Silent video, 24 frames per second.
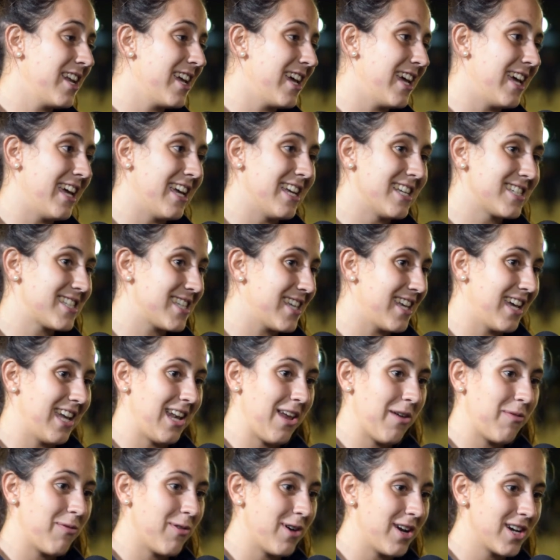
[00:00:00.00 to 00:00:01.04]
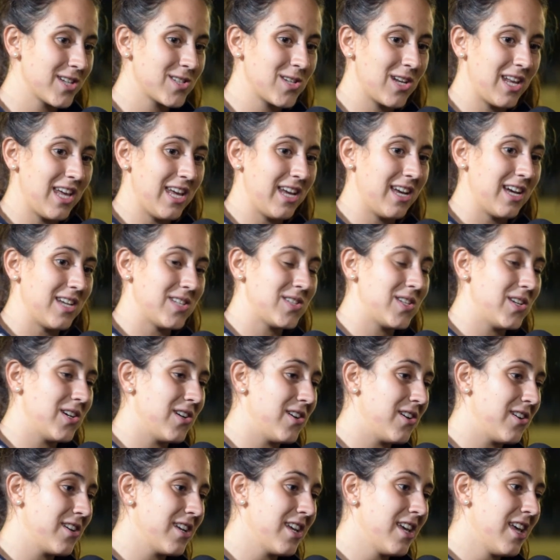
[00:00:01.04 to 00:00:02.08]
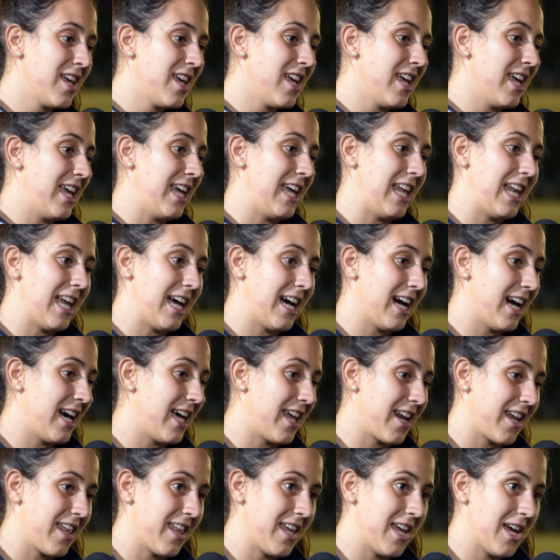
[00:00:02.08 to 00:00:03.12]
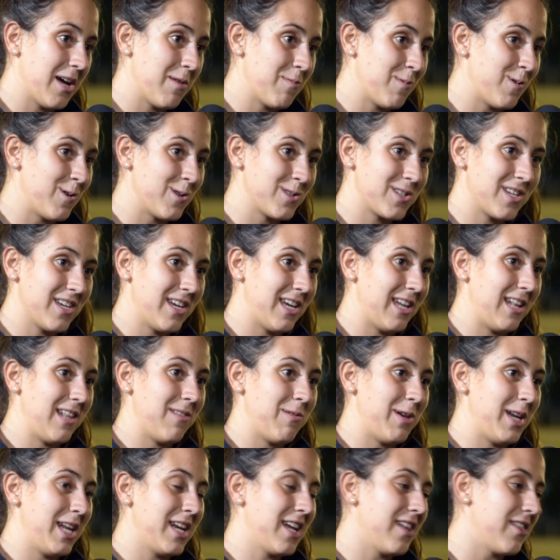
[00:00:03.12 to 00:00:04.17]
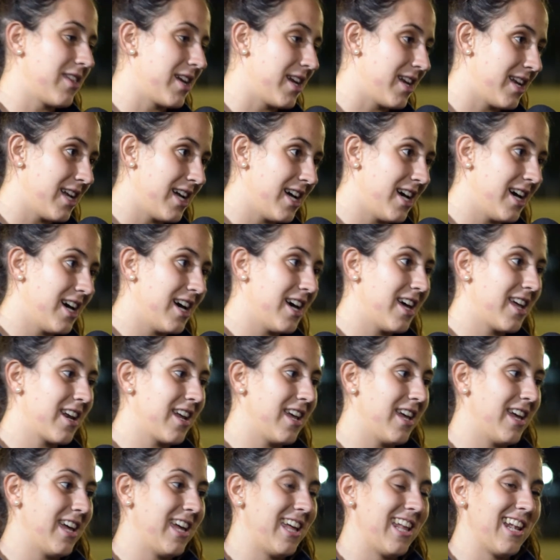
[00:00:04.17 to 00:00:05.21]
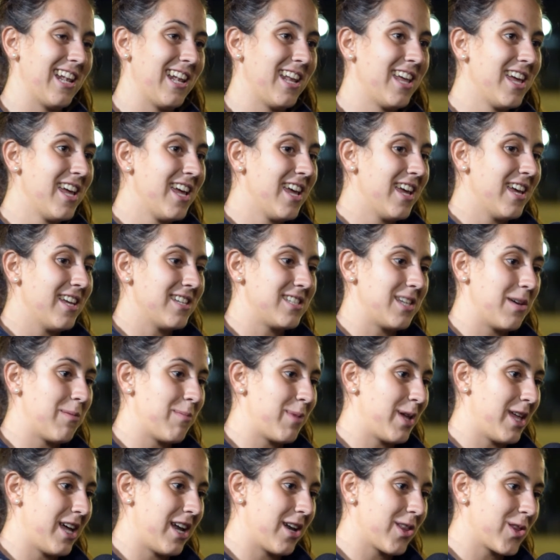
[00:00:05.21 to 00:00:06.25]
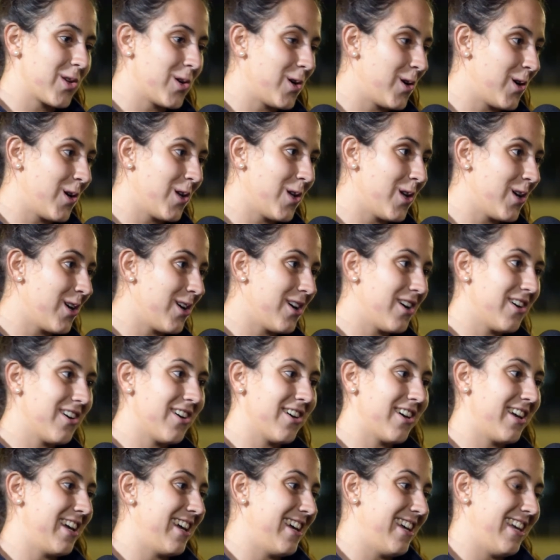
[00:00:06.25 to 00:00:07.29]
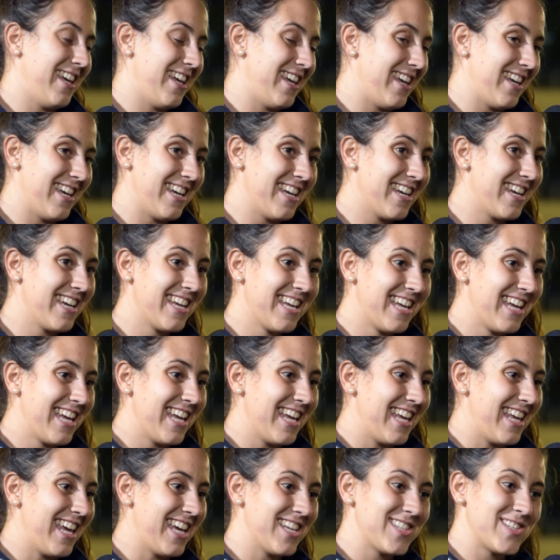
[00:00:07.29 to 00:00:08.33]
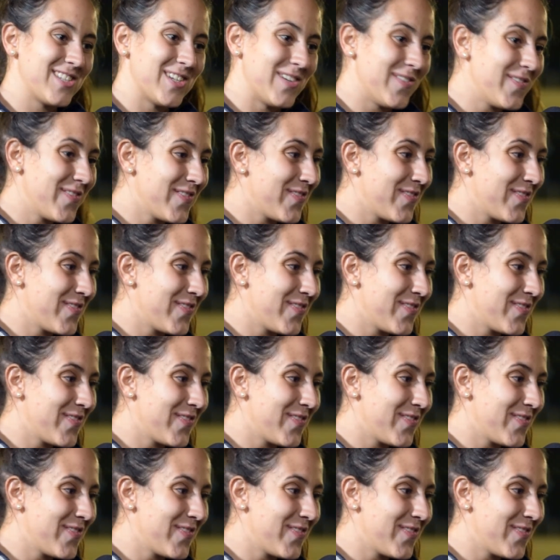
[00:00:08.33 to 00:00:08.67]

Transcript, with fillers: es el esfuerzo, la dedicación y la garra, digamos, el venir a entrenar, el siempre dar todo eh, y, eso.